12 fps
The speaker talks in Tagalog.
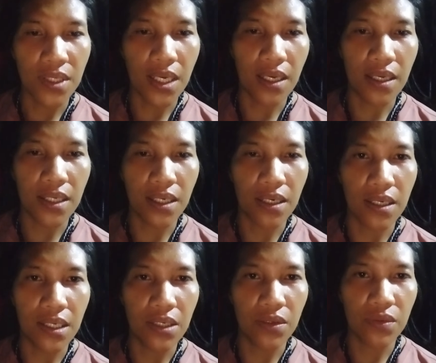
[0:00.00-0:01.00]

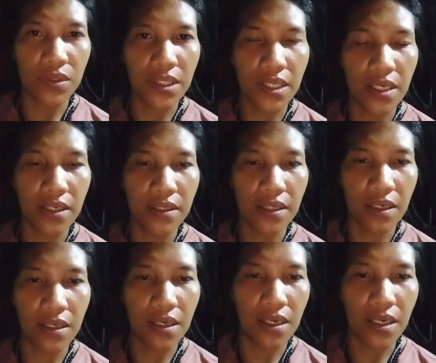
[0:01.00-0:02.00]
uh, o di kaya nag
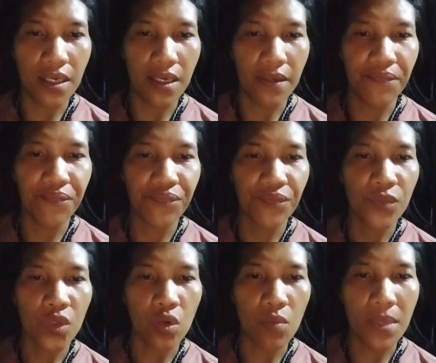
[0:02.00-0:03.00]
uh,
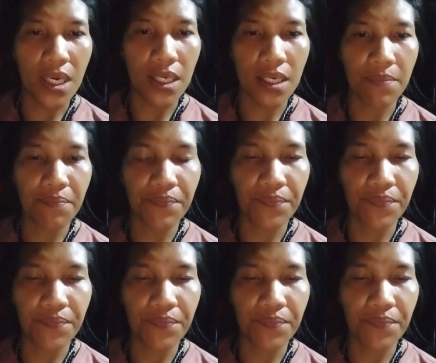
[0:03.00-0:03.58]
kumakarap